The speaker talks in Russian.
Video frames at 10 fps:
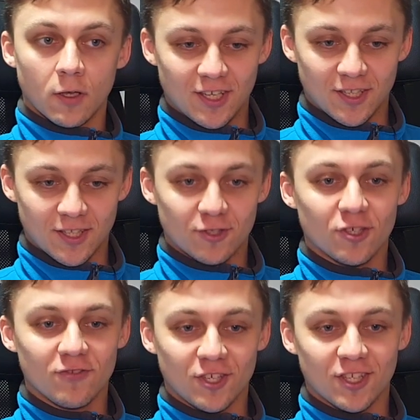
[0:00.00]
Land
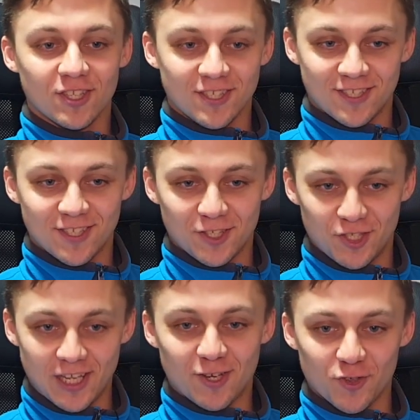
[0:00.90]
Rover хотел сделать
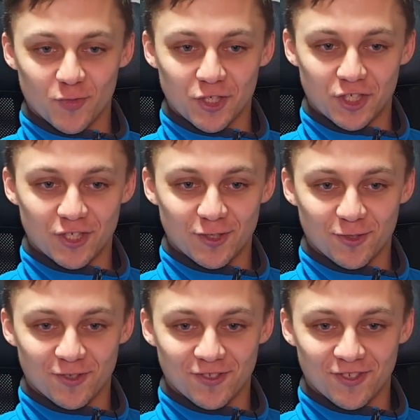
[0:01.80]
идеальную
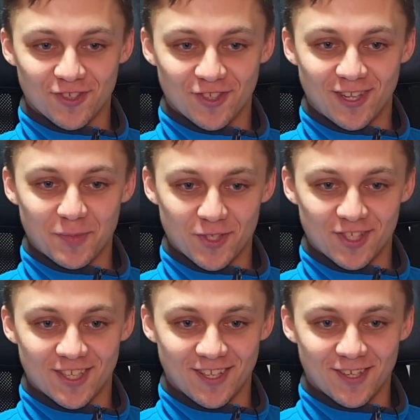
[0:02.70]
машину для
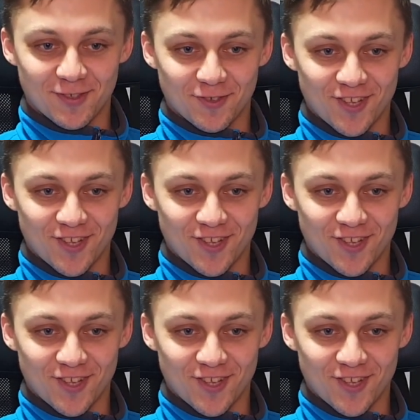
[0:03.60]
пенсионеров.